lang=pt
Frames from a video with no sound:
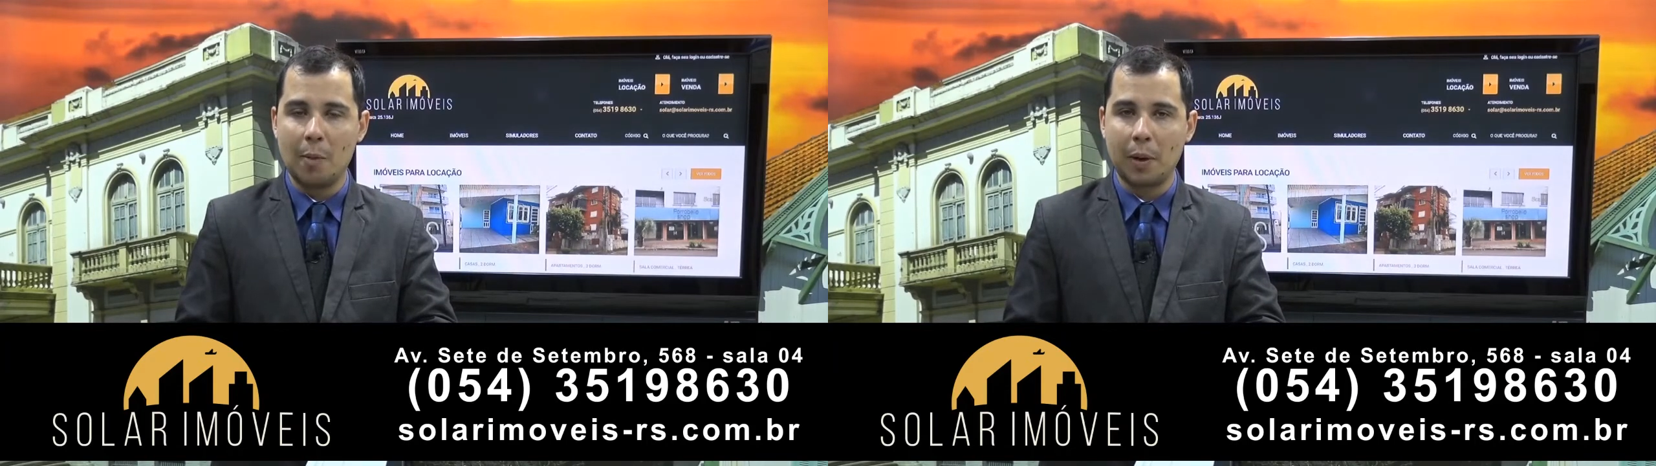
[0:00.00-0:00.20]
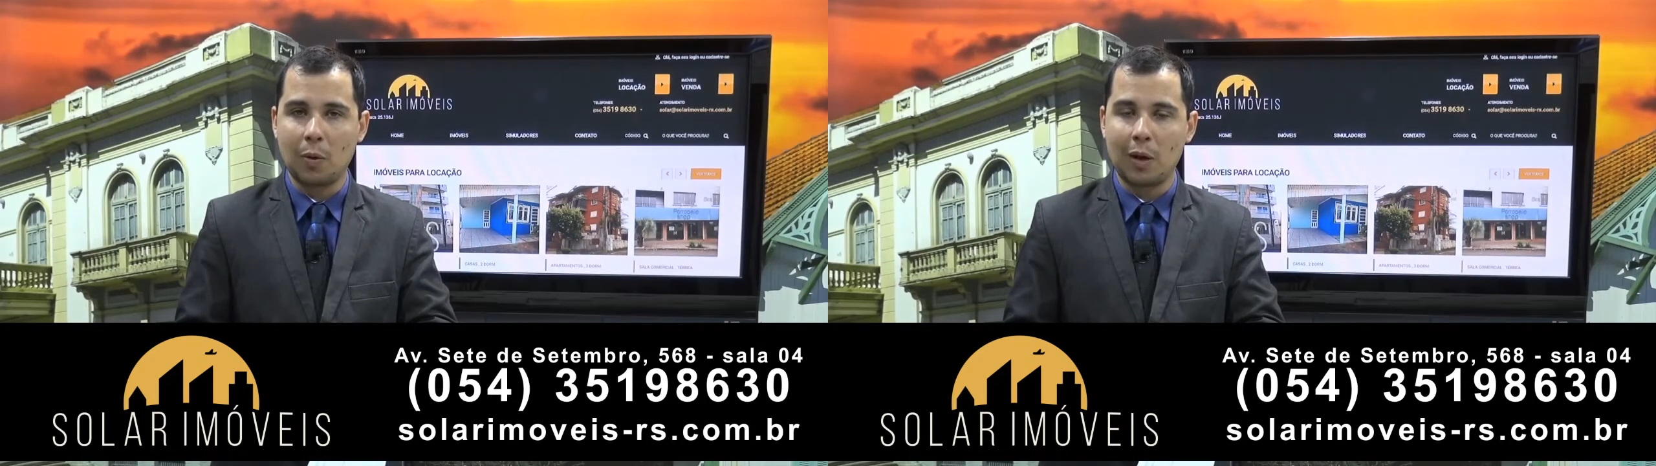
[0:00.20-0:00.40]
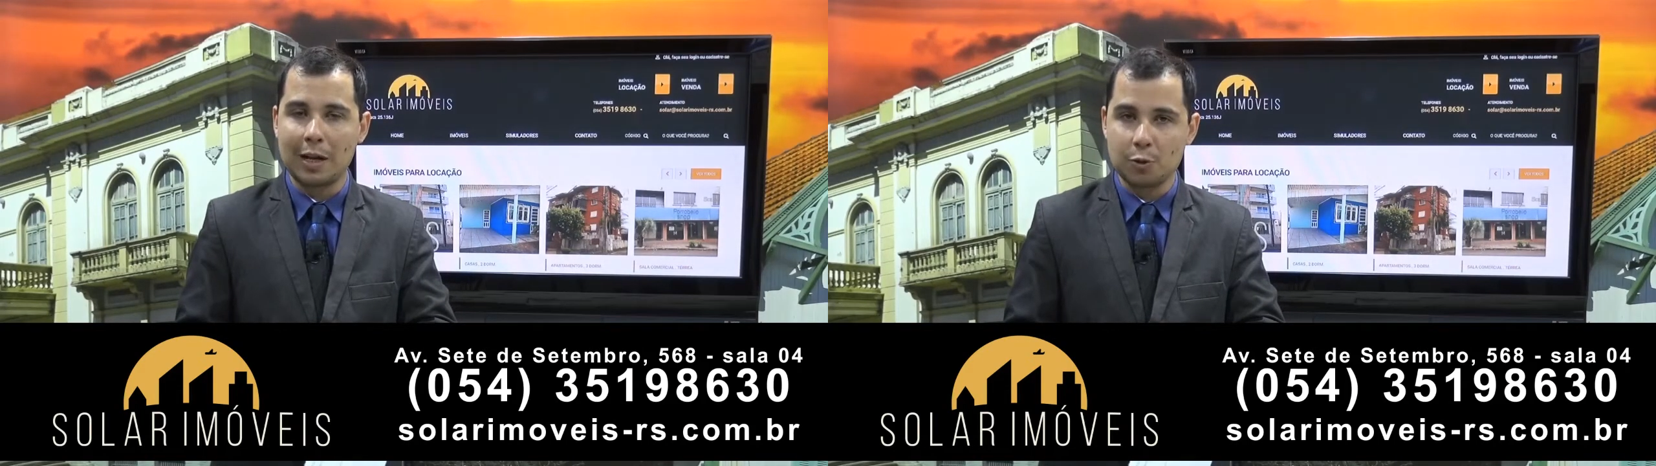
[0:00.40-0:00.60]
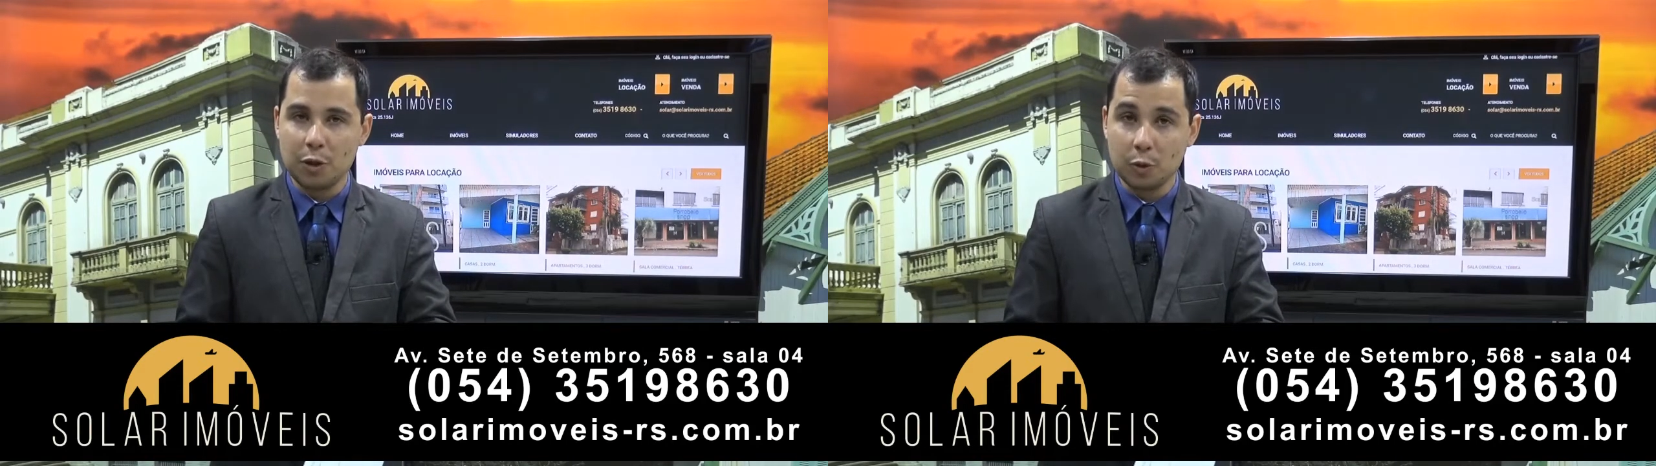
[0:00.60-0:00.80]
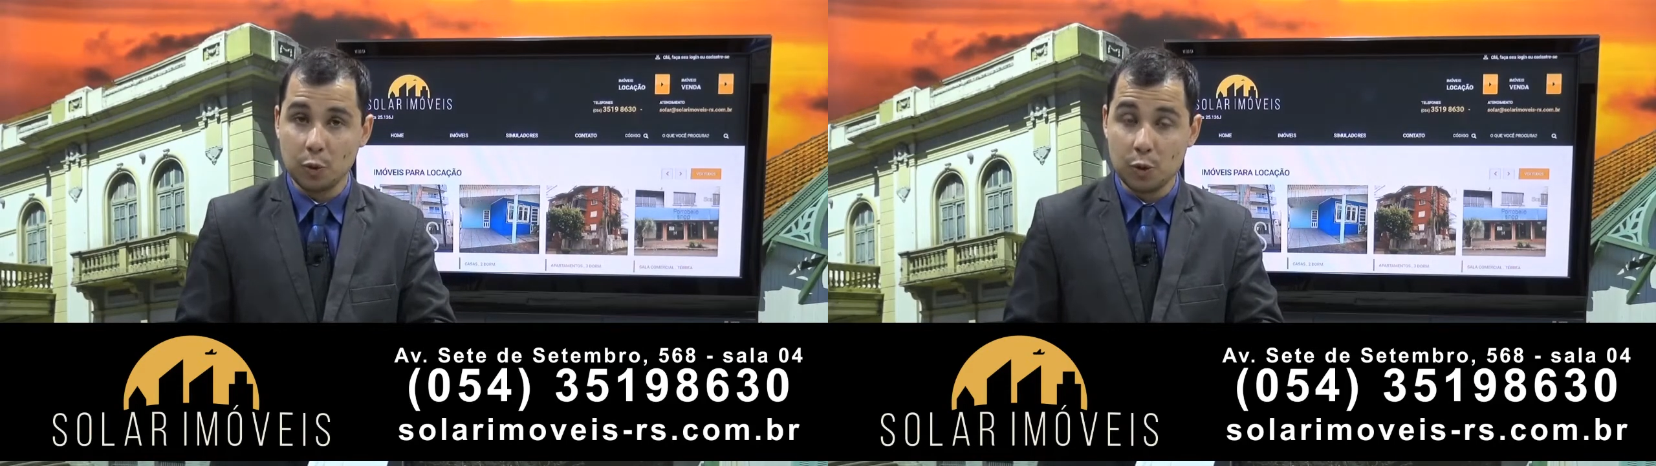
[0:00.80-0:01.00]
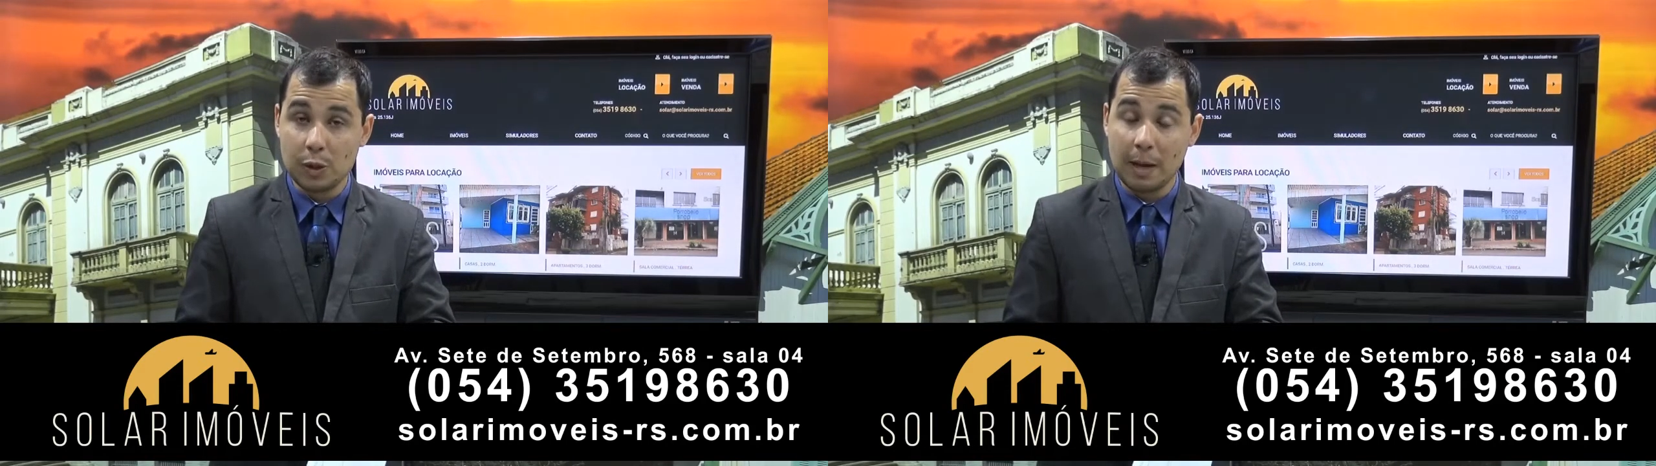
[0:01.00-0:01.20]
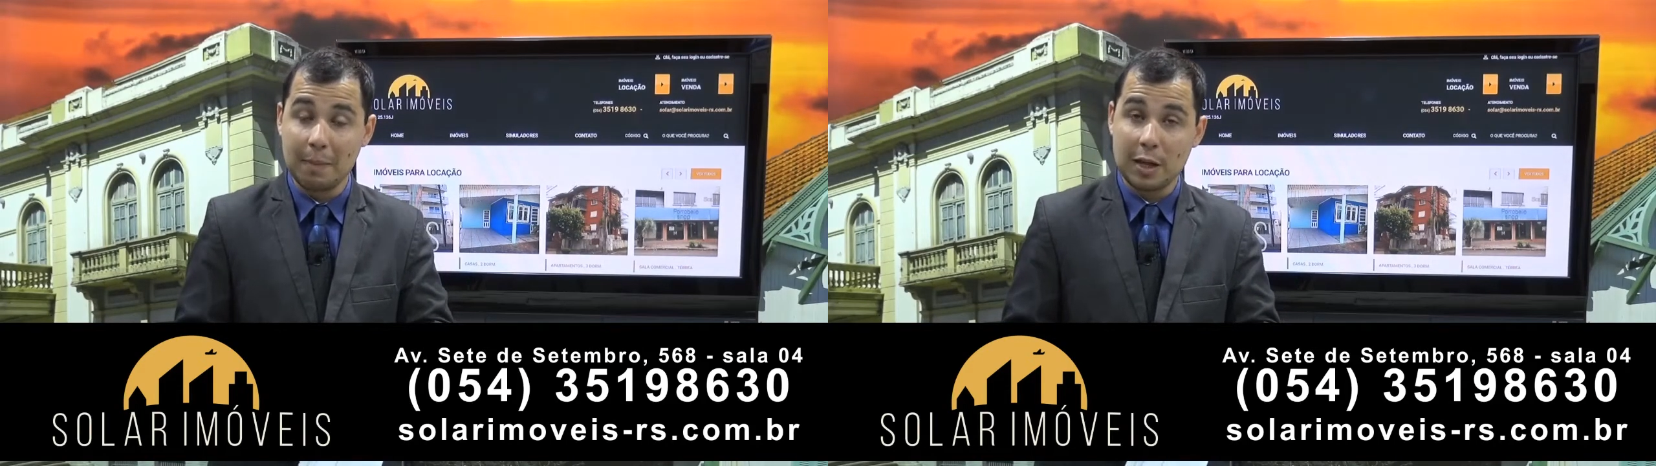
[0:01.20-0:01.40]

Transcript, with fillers: para colocar a sua indústria,